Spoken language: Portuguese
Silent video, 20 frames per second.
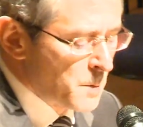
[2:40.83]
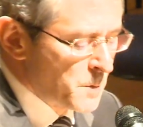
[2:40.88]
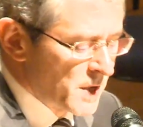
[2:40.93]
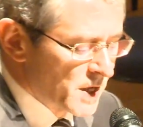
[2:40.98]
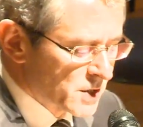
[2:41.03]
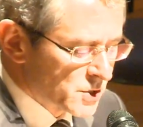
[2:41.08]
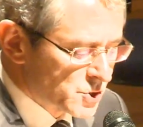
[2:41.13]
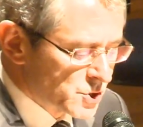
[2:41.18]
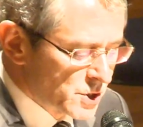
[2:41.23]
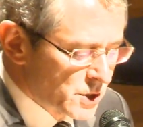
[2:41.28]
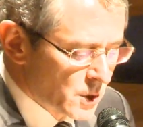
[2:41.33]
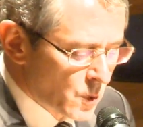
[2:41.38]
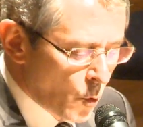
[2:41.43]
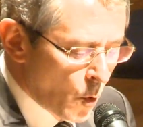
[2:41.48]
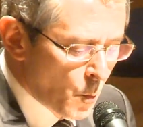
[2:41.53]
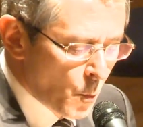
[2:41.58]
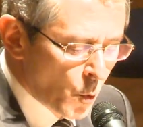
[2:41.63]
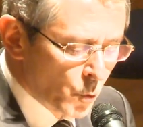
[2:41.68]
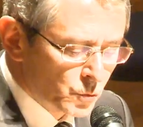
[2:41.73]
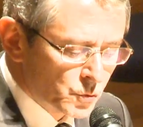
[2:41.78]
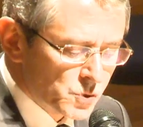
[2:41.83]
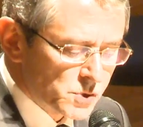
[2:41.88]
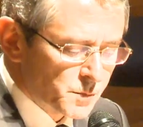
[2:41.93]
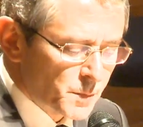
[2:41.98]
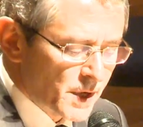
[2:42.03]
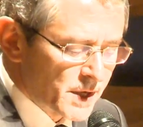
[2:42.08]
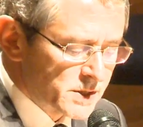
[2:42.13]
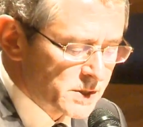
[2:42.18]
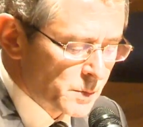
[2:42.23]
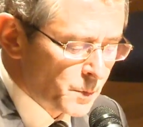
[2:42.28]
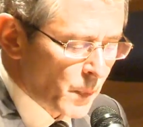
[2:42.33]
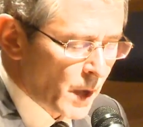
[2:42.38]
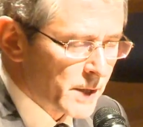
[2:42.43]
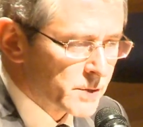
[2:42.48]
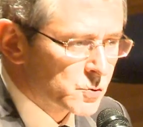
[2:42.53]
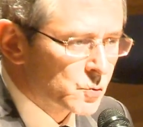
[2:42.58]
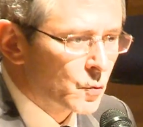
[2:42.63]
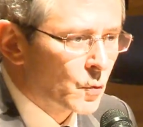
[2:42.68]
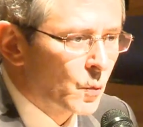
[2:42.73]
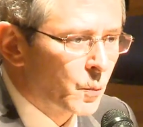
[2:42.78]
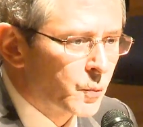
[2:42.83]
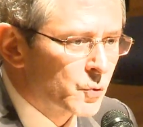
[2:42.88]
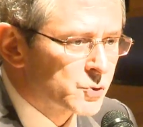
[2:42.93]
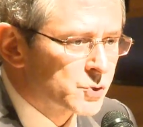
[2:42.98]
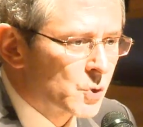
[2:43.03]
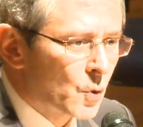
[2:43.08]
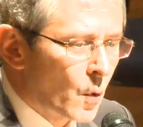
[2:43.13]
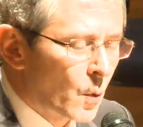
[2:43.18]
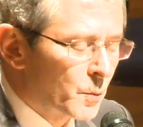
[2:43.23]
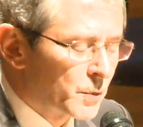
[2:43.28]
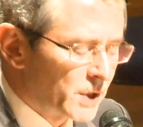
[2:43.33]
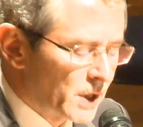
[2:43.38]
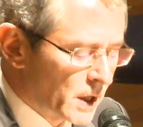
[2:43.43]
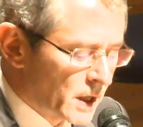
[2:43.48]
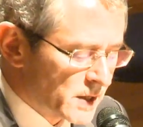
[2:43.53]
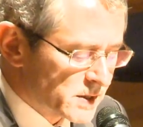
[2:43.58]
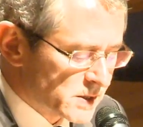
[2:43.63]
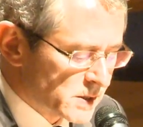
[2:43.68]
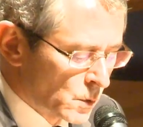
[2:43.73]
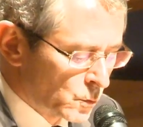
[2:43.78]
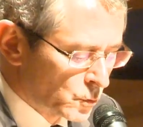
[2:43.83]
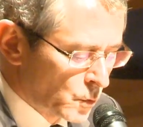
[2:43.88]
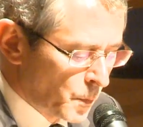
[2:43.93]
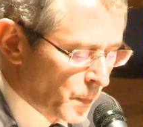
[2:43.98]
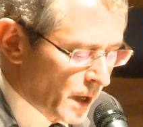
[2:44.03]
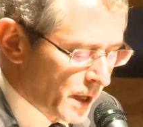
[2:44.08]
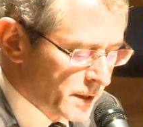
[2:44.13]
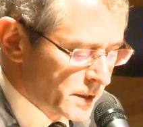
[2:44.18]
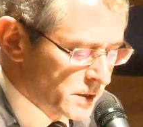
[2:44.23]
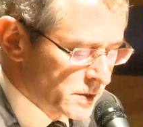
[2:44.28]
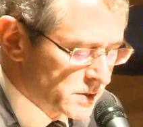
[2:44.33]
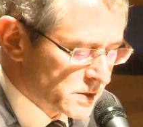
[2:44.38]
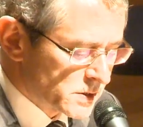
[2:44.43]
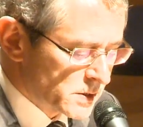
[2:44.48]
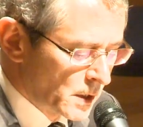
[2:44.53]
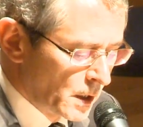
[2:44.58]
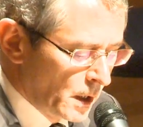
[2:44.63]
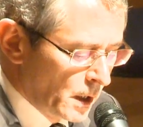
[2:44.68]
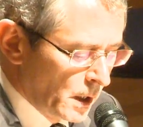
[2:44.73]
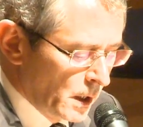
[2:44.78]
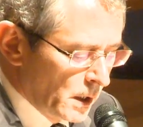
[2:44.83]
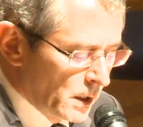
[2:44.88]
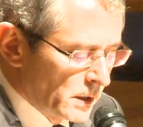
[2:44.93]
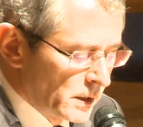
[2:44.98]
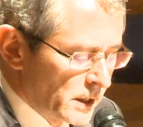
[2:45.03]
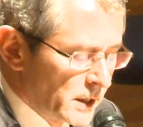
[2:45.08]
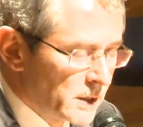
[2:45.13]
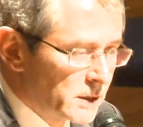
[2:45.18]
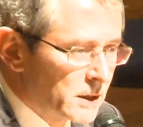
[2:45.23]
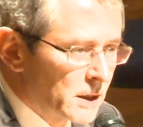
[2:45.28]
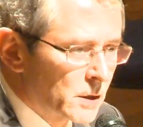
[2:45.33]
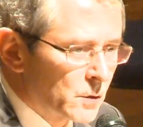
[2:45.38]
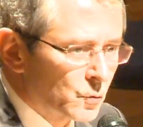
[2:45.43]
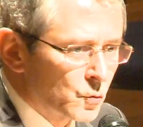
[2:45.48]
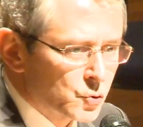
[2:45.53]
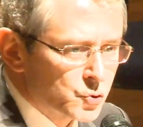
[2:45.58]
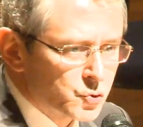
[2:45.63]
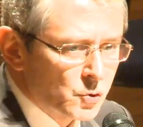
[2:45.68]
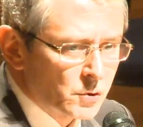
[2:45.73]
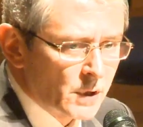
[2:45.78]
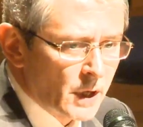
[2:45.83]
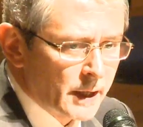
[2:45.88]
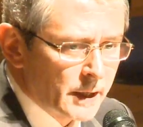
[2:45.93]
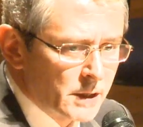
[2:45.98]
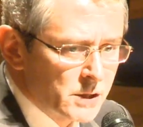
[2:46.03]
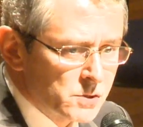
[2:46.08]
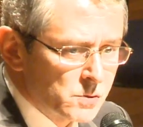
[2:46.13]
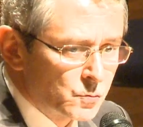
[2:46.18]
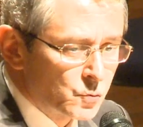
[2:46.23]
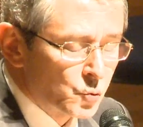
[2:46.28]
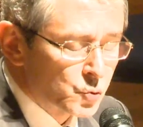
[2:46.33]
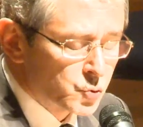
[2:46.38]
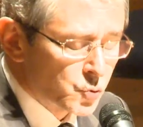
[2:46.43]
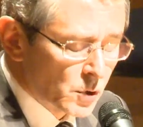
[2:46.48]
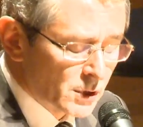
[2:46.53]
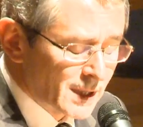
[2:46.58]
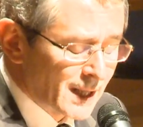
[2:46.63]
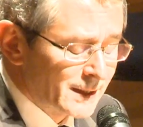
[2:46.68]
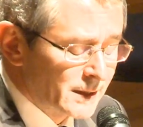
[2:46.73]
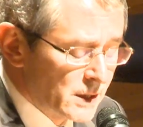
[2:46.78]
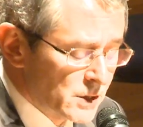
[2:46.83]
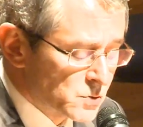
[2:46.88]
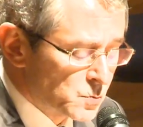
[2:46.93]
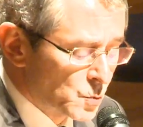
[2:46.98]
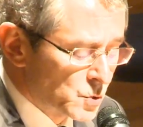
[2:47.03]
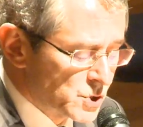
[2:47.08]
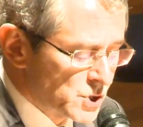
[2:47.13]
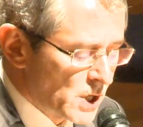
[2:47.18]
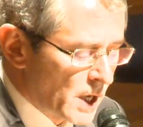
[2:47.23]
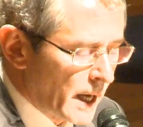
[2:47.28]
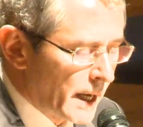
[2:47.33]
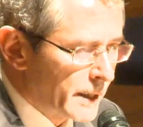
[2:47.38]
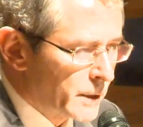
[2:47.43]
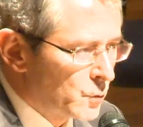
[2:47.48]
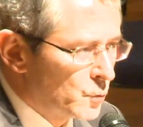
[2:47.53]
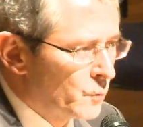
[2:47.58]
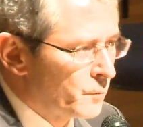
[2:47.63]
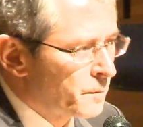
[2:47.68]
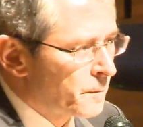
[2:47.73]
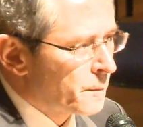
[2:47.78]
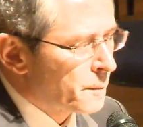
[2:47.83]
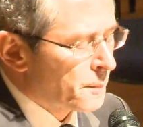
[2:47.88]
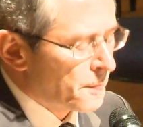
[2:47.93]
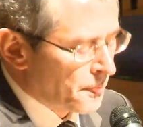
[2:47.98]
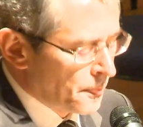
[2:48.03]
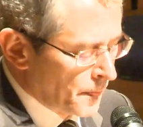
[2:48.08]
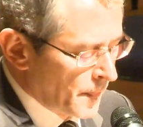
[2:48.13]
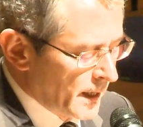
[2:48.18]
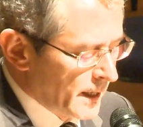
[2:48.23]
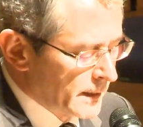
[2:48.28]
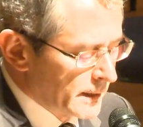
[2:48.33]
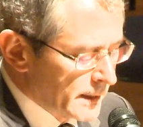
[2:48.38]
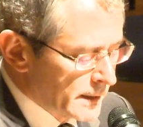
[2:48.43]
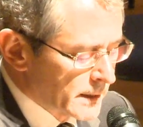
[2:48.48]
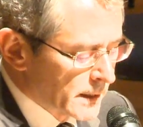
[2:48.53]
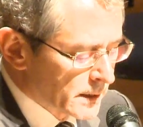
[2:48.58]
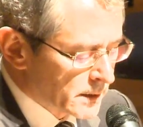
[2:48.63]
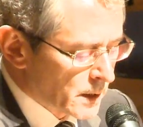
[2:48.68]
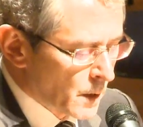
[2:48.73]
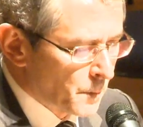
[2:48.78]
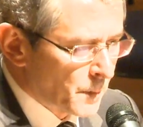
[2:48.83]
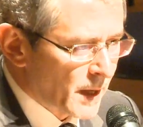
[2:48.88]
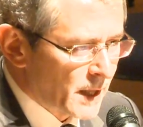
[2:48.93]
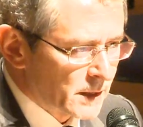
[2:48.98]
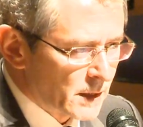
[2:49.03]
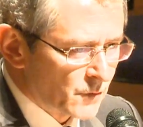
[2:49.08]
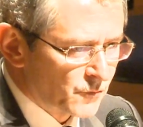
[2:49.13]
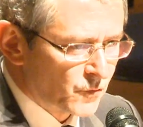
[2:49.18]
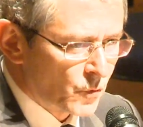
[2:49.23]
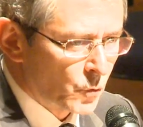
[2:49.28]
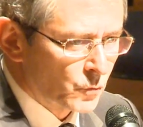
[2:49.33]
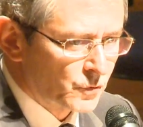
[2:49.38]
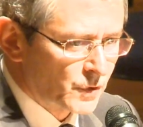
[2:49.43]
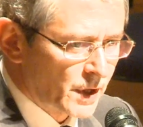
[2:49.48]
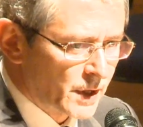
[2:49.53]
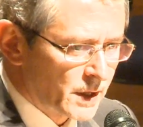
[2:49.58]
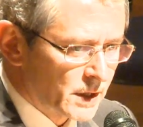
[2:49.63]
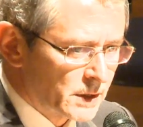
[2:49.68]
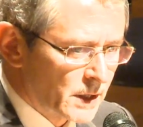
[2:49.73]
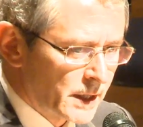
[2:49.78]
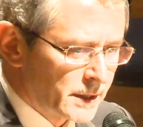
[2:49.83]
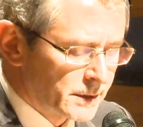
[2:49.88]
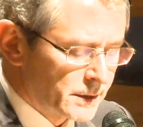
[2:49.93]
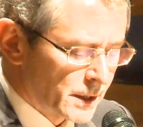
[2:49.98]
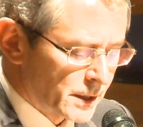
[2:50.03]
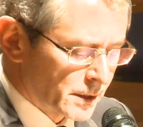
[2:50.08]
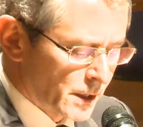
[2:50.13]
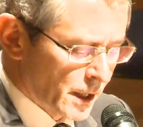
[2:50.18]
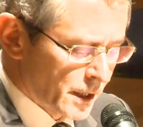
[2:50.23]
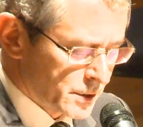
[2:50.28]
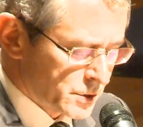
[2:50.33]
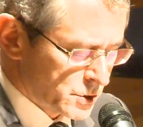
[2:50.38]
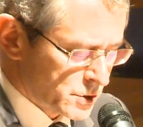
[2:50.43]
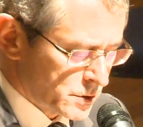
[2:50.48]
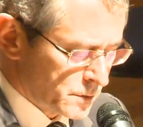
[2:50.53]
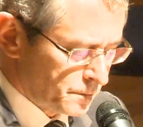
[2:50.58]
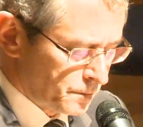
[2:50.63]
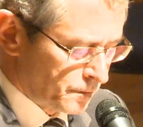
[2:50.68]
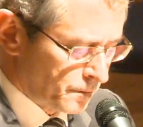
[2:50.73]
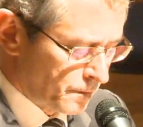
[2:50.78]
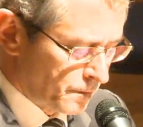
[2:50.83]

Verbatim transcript: emergir como um dos principais grupos de comunicação do país, líder no jornalismo, no jornalismo diário e líder também na fronteira da internet.